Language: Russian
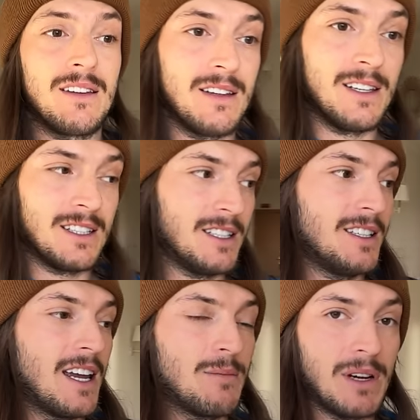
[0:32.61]
Если я
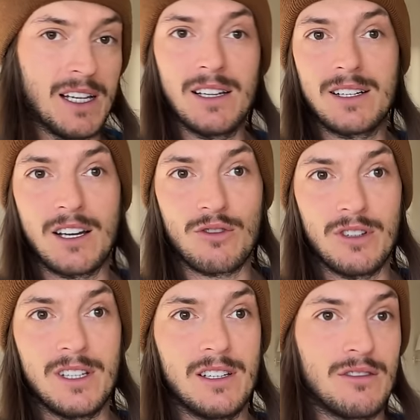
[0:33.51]
и болел
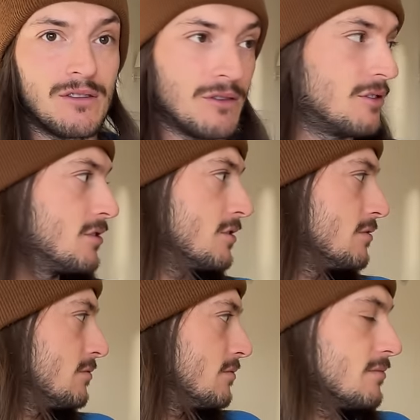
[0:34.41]
короной, то
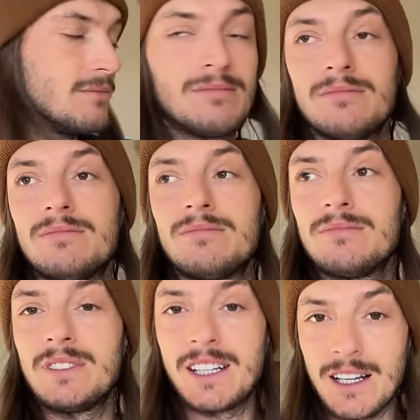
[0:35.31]

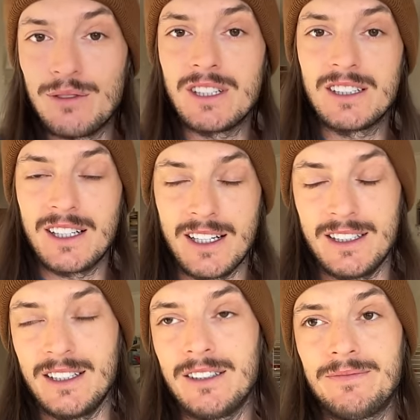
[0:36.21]
никого не
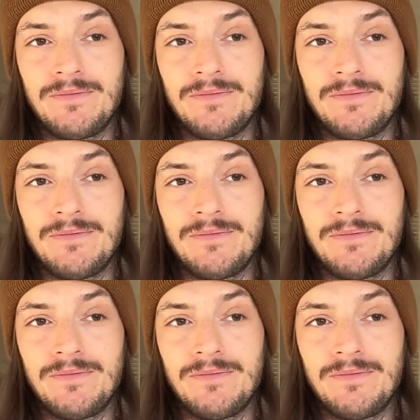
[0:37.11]
заразил.